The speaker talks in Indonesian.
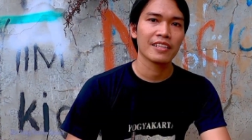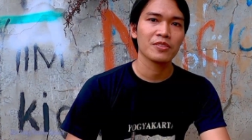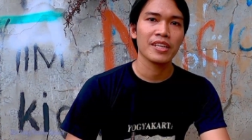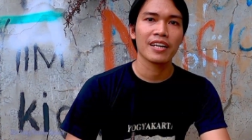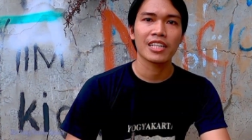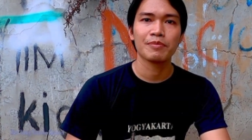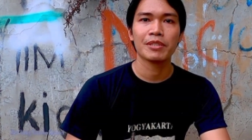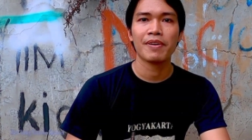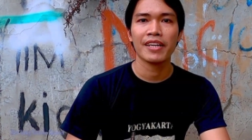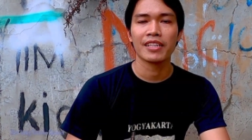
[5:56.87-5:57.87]
yaitu itu yang
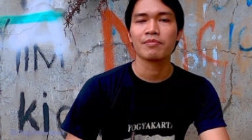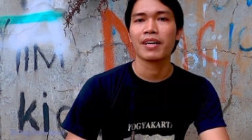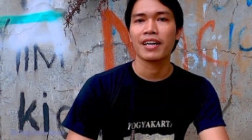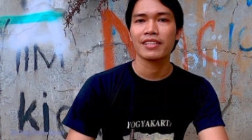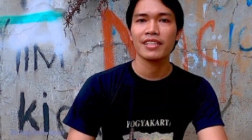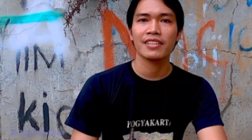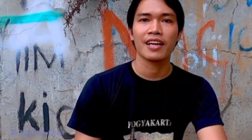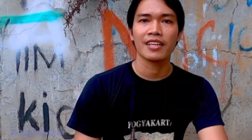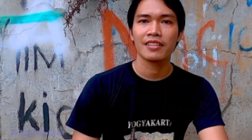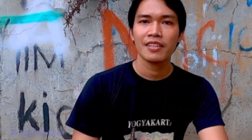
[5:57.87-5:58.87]
lebih baik makanya
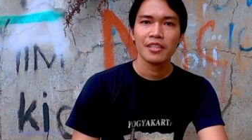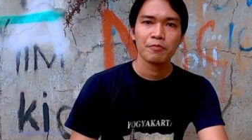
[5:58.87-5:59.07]
dengan